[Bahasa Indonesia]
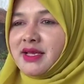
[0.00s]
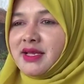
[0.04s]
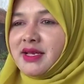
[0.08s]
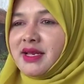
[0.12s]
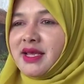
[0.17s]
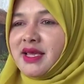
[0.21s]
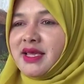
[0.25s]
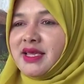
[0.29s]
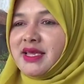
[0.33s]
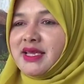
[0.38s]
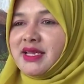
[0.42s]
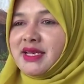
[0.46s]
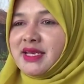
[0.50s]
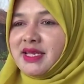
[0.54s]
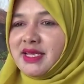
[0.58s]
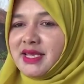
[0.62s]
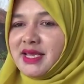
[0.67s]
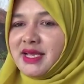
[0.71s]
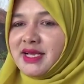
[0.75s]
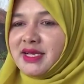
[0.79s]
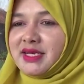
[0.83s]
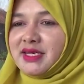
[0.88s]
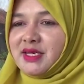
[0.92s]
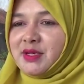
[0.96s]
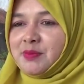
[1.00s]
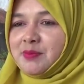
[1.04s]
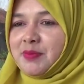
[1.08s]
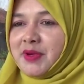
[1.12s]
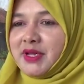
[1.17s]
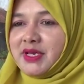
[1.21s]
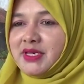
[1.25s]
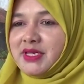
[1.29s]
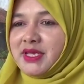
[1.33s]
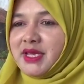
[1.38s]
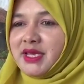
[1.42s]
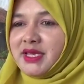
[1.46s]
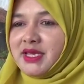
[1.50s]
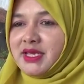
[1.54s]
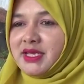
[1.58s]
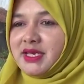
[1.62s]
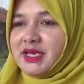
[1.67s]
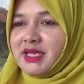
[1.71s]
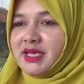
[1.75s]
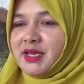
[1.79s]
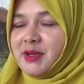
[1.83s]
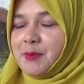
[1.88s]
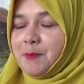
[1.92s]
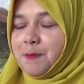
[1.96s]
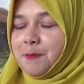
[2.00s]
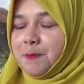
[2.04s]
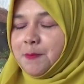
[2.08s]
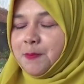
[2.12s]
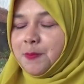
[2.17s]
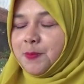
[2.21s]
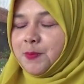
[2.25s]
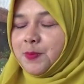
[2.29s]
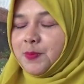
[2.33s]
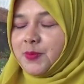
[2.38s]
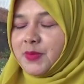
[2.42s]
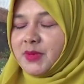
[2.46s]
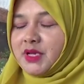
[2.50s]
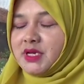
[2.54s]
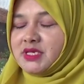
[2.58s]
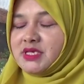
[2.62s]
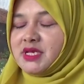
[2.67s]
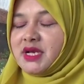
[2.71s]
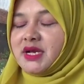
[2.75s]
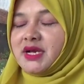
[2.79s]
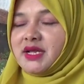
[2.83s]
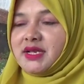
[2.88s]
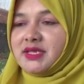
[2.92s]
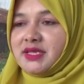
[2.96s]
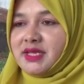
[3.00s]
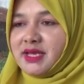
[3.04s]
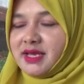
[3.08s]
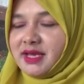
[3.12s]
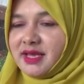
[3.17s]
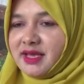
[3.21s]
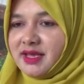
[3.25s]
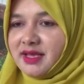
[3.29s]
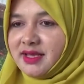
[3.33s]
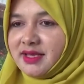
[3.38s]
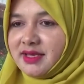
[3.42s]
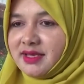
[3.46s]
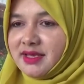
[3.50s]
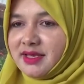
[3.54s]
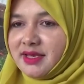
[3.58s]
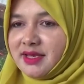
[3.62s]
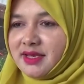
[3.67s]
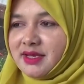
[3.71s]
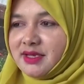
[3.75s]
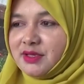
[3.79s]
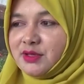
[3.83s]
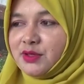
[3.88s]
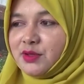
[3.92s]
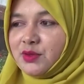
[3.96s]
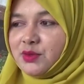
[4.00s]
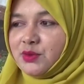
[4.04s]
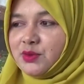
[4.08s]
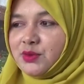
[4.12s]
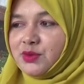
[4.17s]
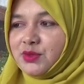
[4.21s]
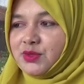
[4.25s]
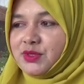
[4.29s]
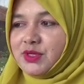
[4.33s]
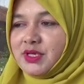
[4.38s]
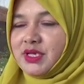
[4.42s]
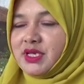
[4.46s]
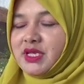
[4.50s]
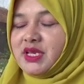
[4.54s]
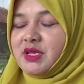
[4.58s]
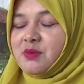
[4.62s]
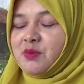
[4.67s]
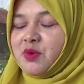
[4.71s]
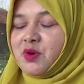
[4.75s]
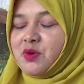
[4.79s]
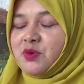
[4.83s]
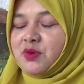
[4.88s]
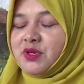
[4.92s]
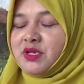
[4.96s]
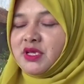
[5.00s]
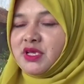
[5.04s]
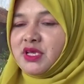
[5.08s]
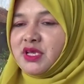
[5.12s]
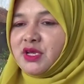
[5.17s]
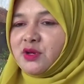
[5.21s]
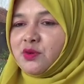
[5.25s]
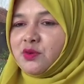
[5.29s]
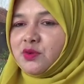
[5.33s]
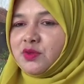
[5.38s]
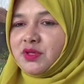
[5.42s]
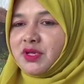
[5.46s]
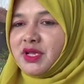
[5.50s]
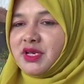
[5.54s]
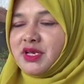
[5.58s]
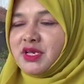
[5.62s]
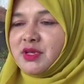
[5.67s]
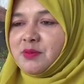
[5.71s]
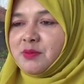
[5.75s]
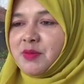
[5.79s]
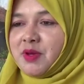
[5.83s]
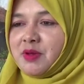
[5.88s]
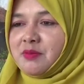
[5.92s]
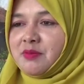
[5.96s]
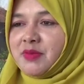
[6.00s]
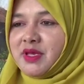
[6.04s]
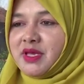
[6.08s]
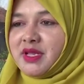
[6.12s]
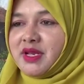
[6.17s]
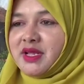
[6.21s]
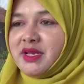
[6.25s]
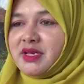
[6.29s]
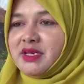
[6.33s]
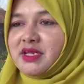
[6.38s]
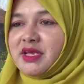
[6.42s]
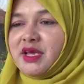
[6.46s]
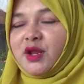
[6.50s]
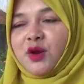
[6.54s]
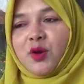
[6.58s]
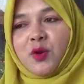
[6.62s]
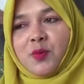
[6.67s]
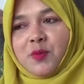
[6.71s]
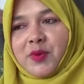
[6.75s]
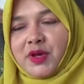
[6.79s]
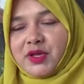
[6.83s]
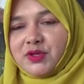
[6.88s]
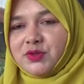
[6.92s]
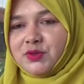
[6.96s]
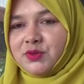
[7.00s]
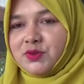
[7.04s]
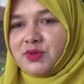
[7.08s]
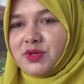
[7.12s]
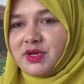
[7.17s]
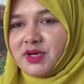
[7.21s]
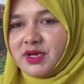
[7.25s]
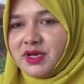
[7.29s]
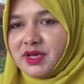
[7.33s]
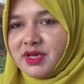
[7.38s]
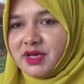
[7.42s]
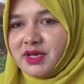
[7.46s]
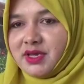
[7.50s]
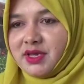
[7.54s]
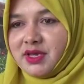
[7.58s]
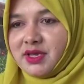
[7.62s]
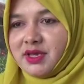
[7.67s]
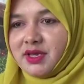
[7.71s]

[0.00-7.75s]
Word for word: Nah, ini yang kedepannya ini ke Jakarta. Terus ini mau diikutkan di pameran di Eropa juga.